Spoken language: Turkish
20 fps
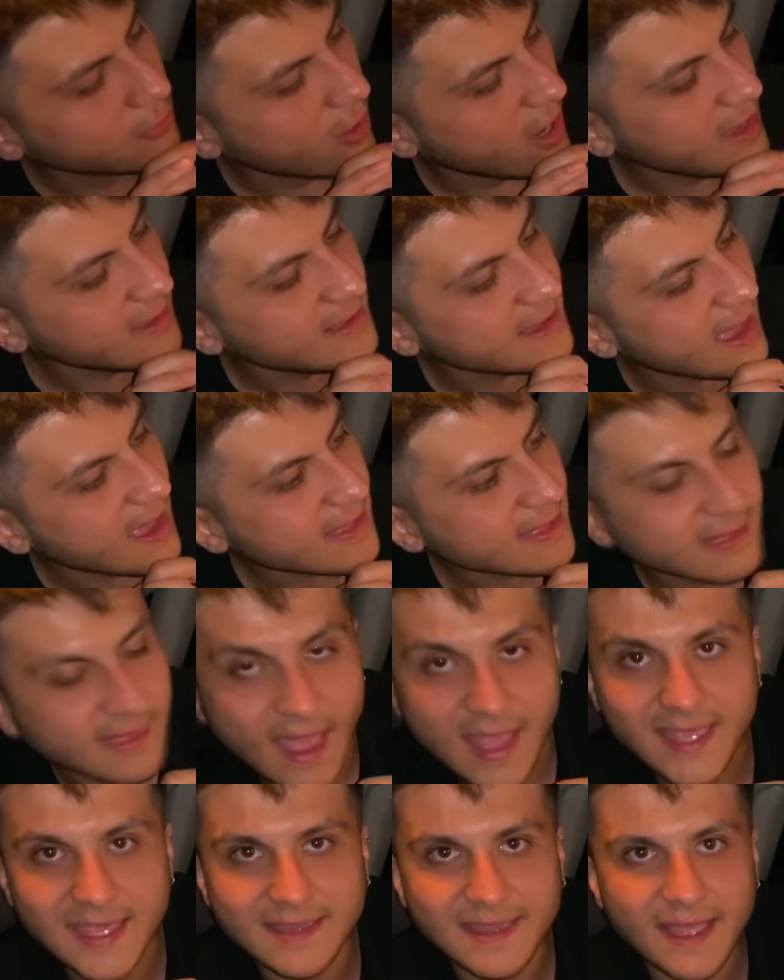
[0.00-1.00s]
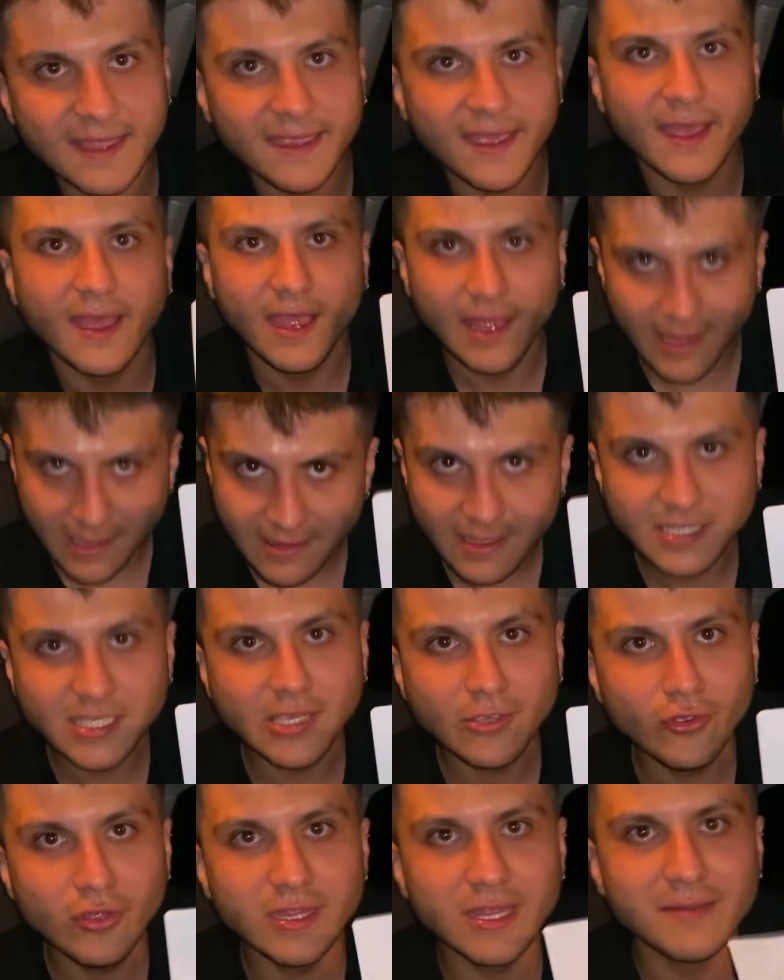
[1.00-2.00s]
bu hediyen tenge tenge.
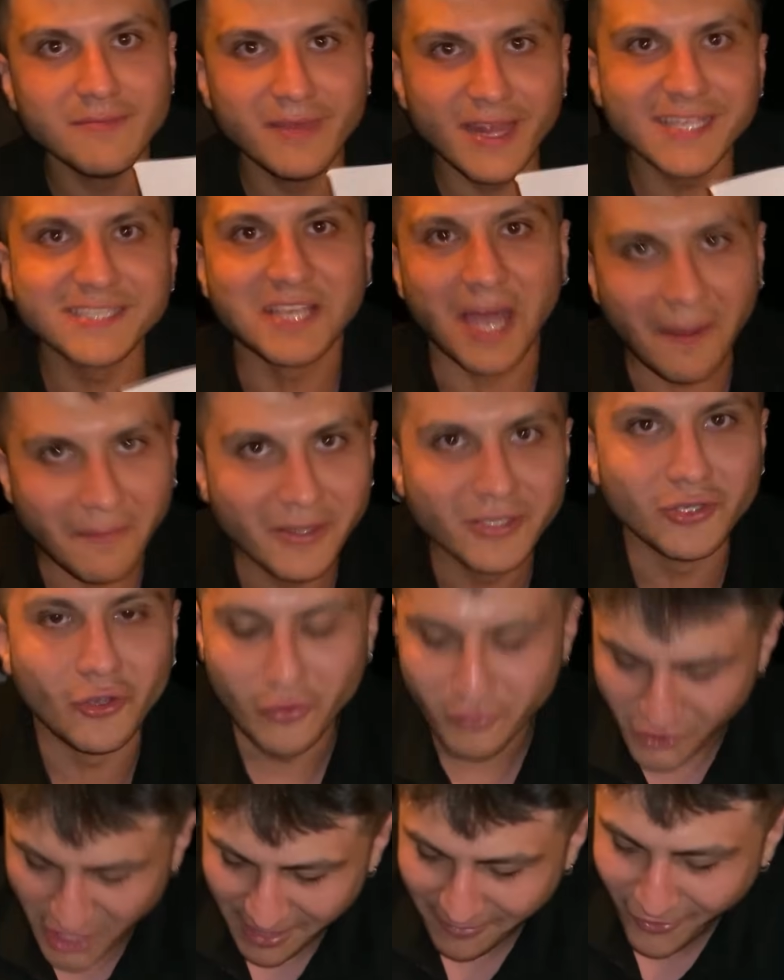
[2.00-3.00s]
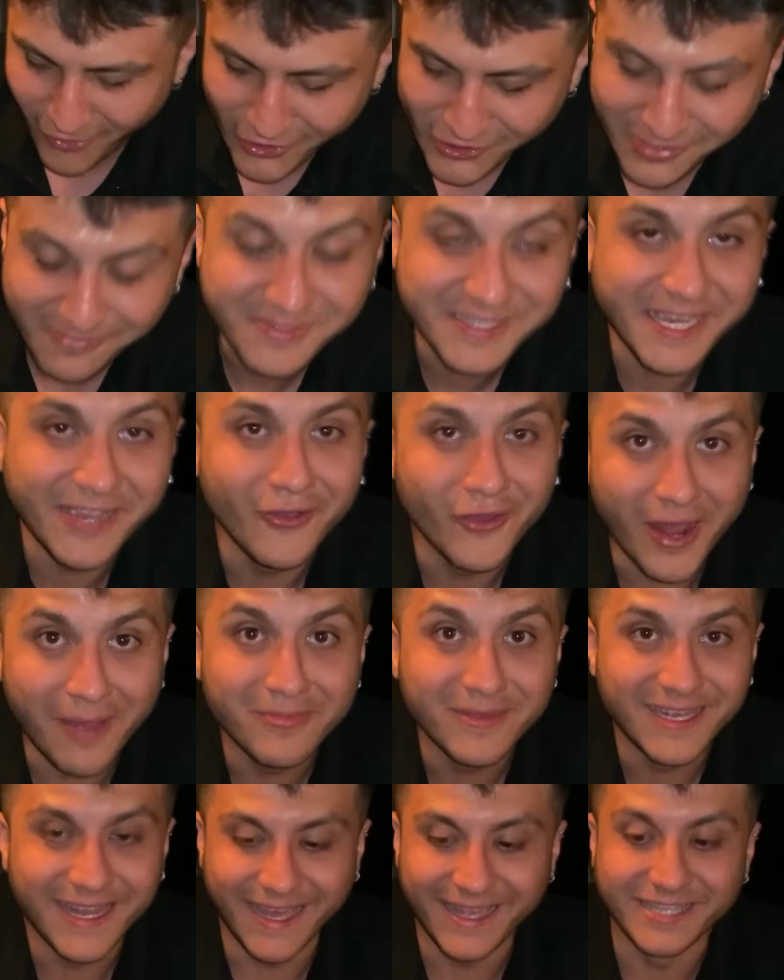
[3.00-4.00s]
Teşekkür ederim. Biraz kabaca olmuş ama olsun bir şey
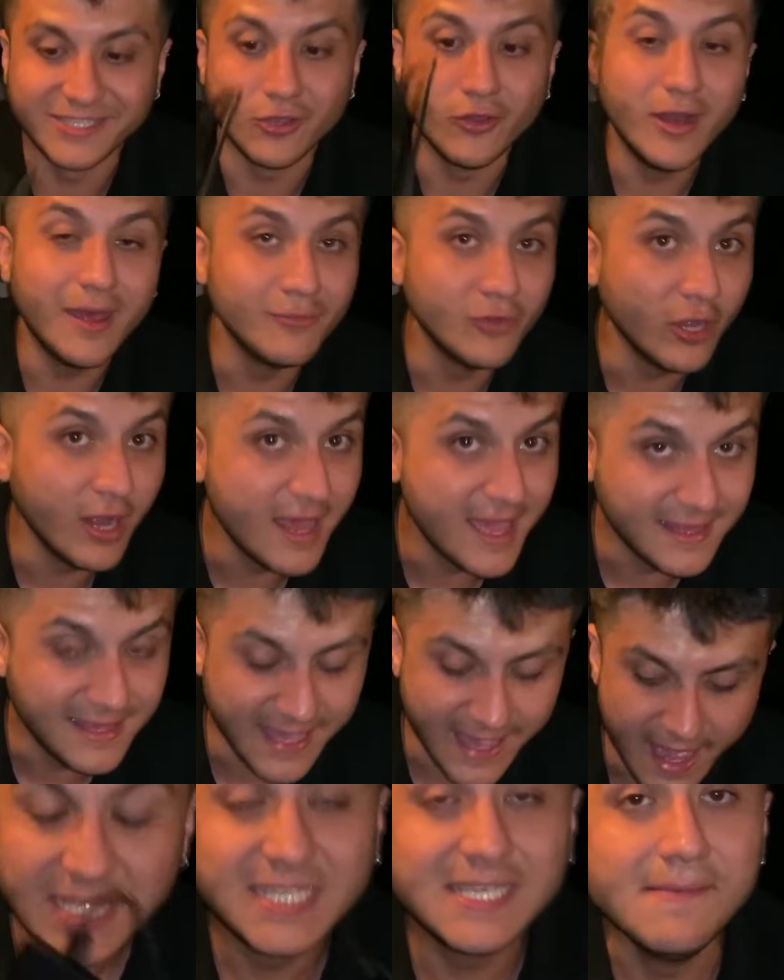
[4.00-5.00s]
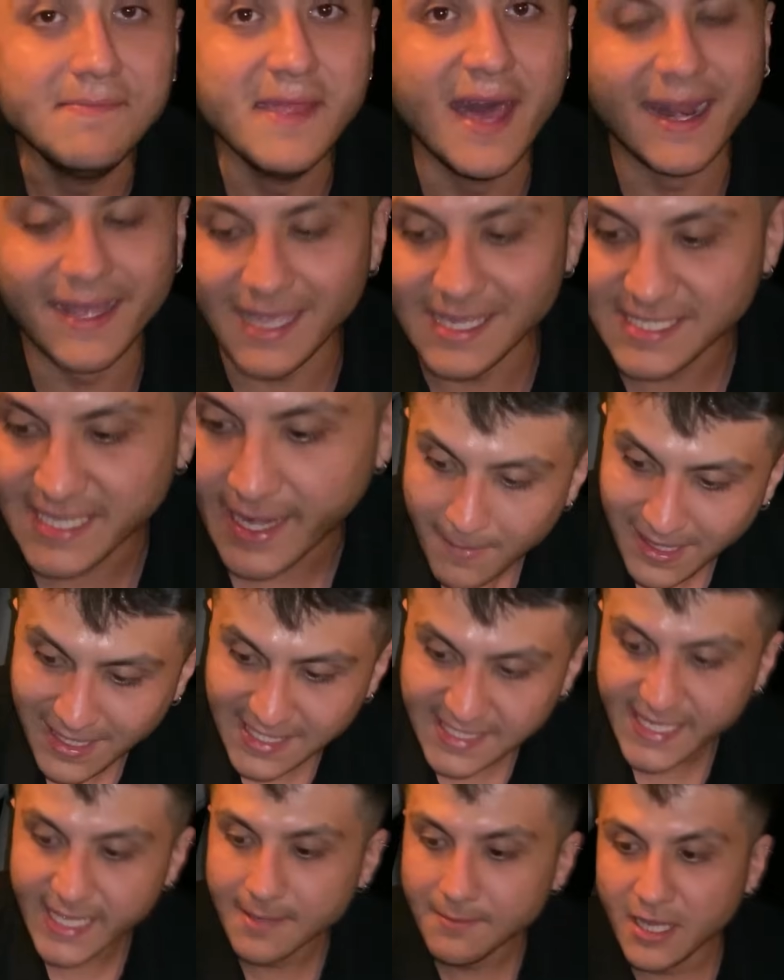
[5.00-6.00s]
önemli değil arkadaşlar. Önemli olan hediye. Şimdi arkadaşlar
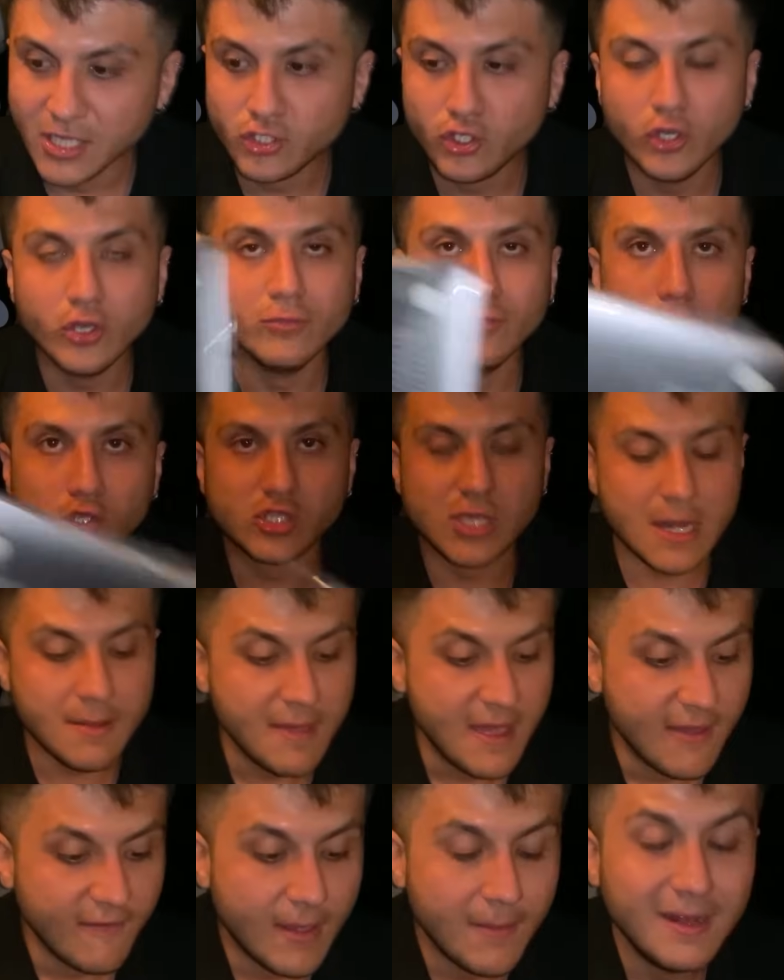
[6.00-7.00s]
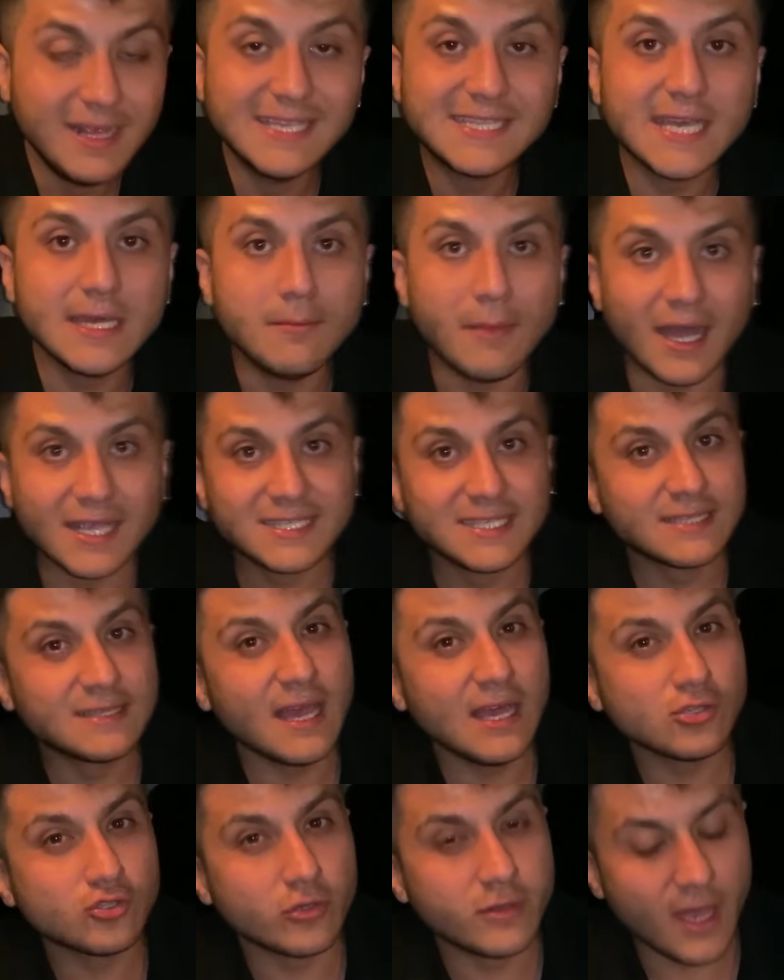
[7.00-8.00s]
bilgisayarımı açıyorum dostlarım. Ve bilgisayarımı
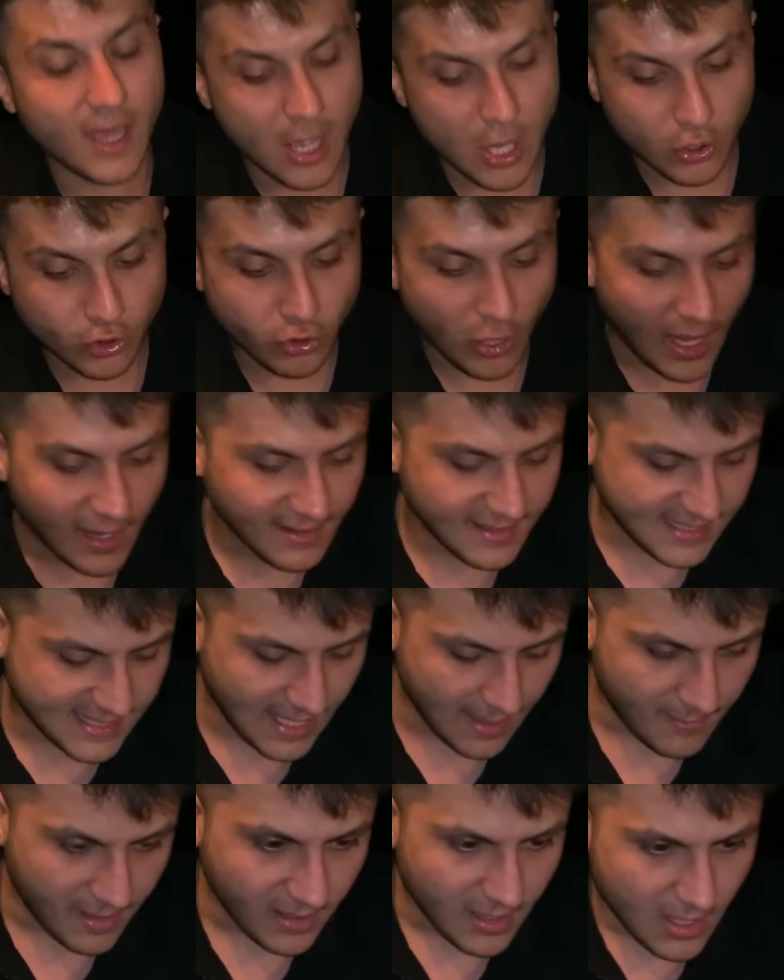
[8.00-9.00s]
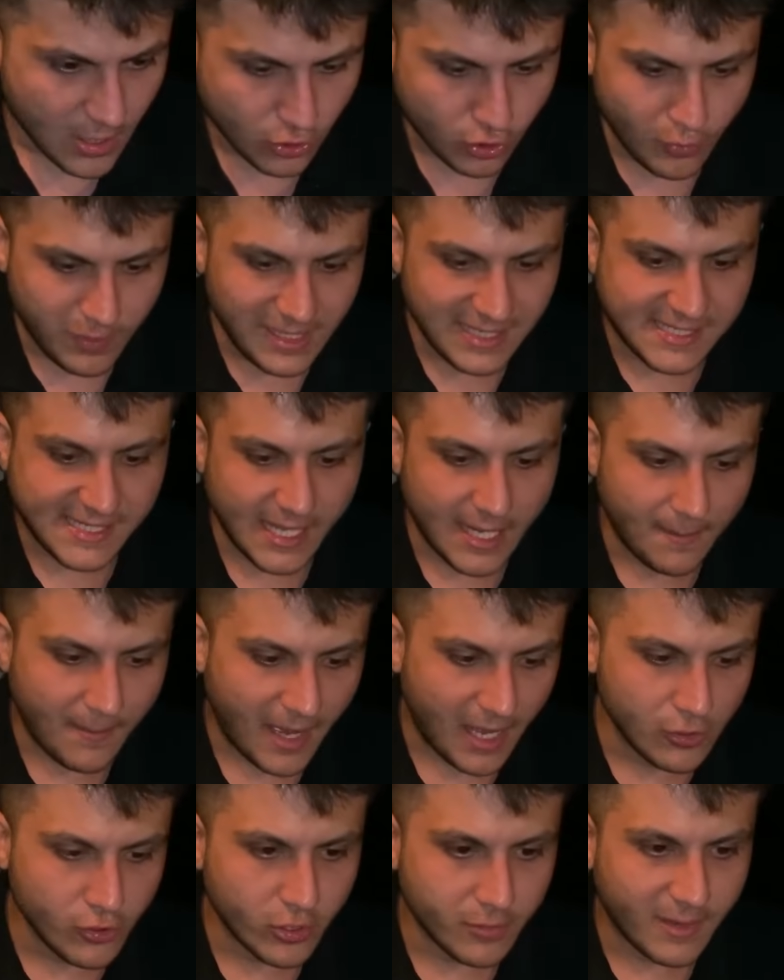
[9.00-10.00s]
açtıktan sonra şu hard disk hemen şu bilgisayara
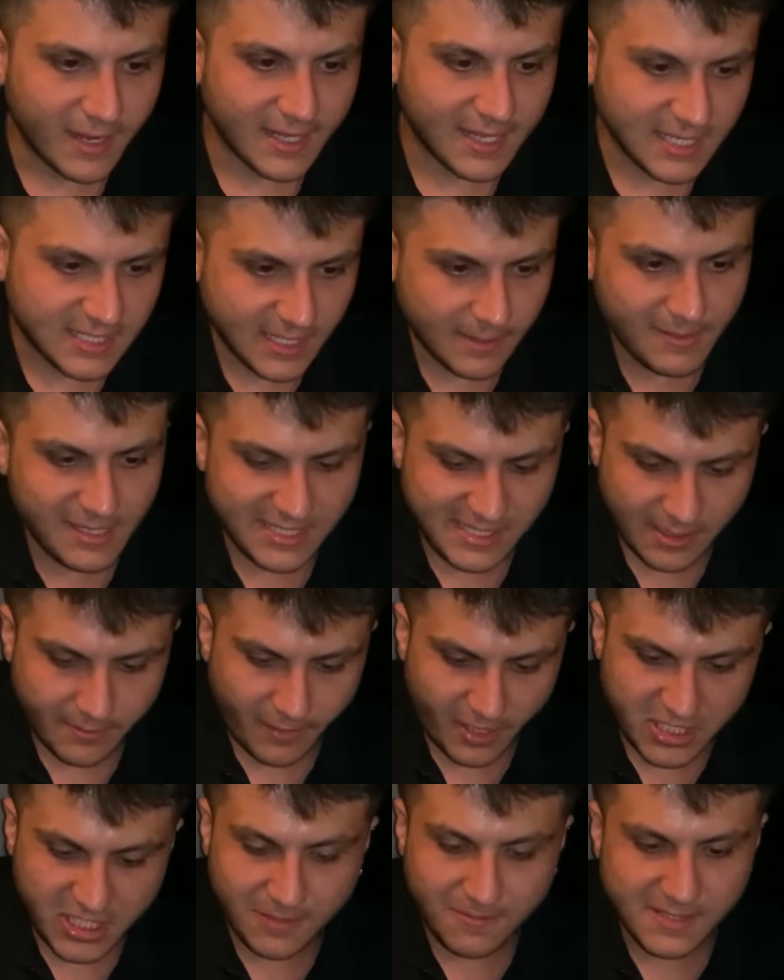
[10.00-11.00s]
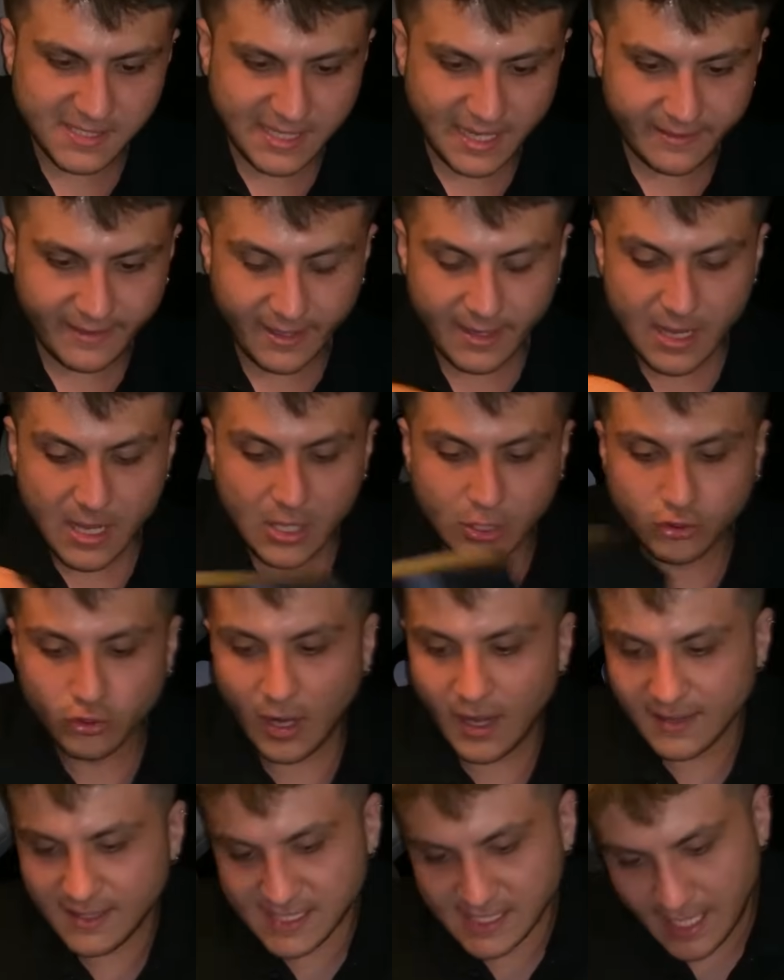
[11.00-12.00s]
bağlıyorum arkadaşlar. Bilgisayarım açıkmış zaten. Şu
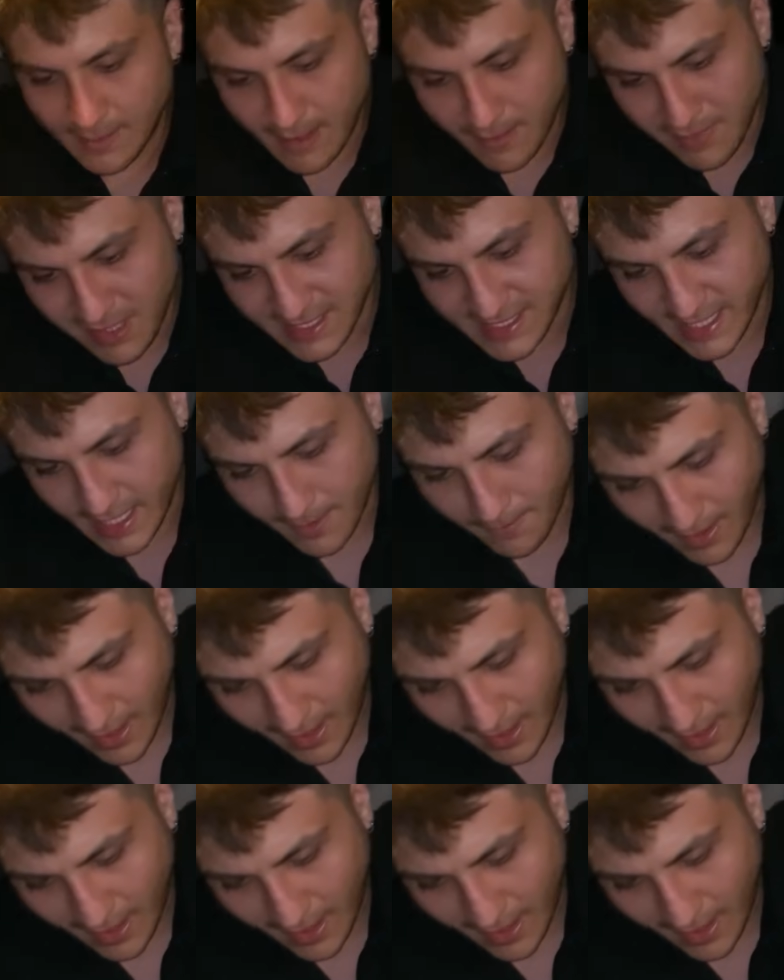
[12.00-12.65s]
hard disk hemen bilgisayara